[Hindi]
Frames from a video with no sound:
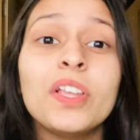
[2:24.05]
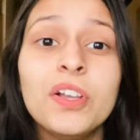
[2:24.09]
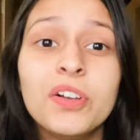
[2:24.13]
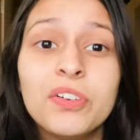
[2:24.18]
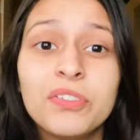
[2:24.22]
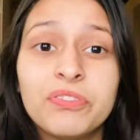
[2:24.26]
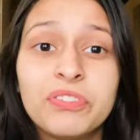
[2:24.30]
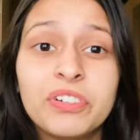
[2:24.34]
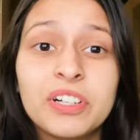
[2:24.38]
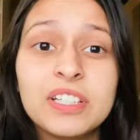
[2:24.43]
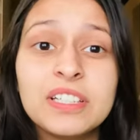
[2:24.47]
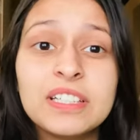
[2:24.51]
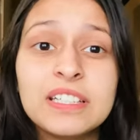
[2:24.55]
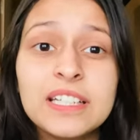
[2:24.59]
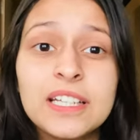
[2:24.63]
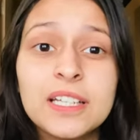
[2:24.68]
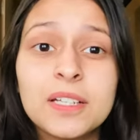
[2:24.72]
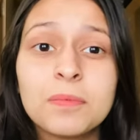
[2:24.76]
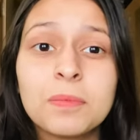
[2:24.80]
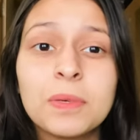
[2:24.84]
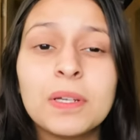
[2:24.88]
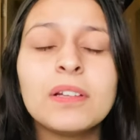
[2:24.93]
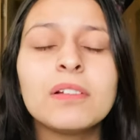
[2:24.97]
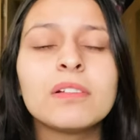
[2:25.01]
फर्स्ट ईयर
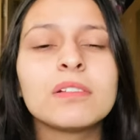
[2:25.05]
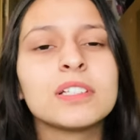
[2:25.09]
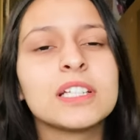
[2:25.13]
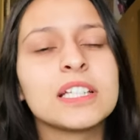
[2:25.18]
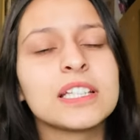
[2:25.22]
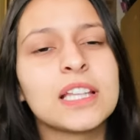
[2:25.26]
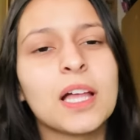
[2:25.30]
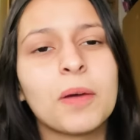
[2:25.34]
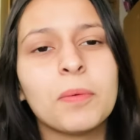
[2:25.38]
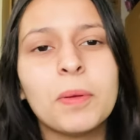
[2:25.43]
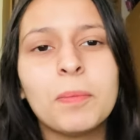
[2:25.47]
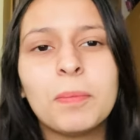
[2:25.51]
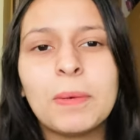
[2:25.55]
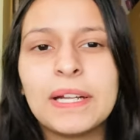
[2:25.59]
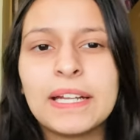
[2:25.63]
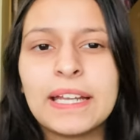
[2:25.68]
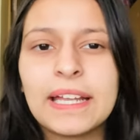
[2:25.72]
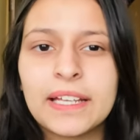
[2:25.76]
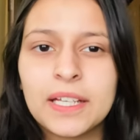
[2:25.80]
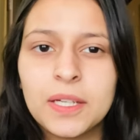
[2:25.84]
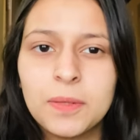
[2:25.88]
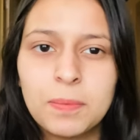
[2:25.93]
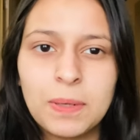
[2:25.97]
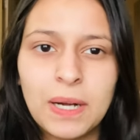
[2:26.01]
में जितना भी
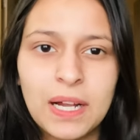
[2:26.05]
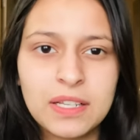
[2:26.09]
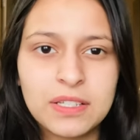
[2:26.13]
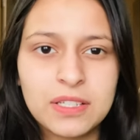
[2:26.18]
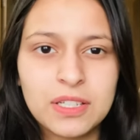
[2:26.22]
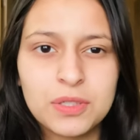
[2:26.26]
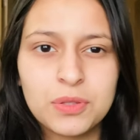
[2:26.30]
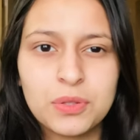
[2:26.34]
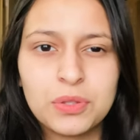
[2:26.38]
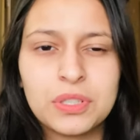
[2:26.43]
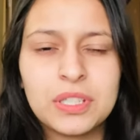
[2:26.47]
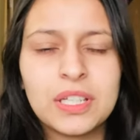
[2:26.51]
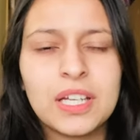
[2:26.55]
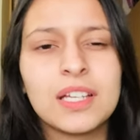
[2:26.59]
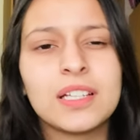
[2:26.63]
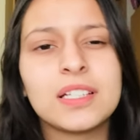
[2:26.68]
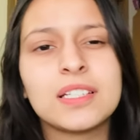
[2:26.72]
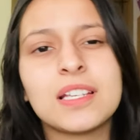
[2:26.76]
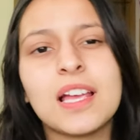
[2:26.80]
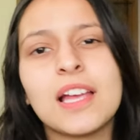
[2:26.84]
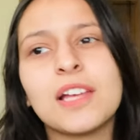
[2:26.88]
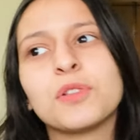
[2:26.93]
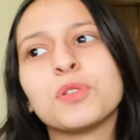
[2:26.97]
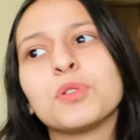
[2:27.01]
बीटेक की ब्रांचेज होती है
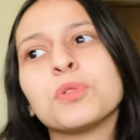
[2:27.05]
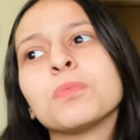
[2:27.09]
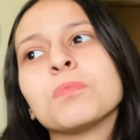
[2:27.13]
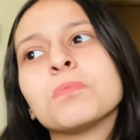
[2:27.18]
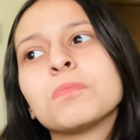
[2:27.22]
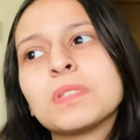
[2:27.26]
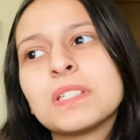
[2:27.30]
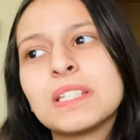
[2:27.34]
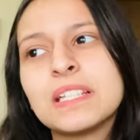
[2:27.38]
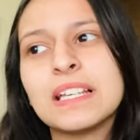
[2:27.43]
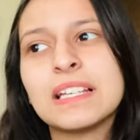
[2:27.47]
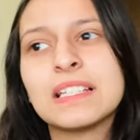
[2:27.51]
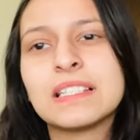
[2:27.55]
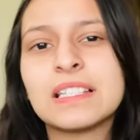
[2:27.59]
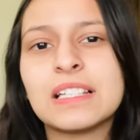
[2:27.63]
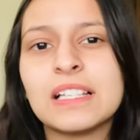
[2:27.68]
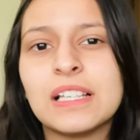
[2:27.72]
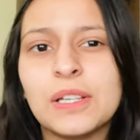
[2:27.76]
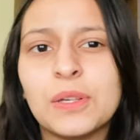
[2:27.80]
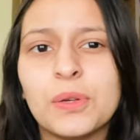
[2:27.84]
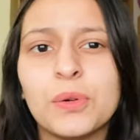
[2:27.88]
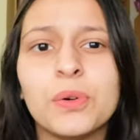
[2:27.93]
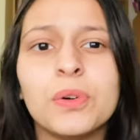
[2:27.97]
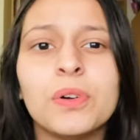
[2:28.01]
चाहे तुम सी e
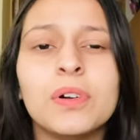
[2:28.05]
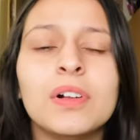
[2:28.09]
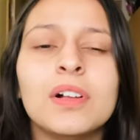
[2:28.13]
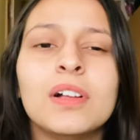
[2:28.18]
ले लो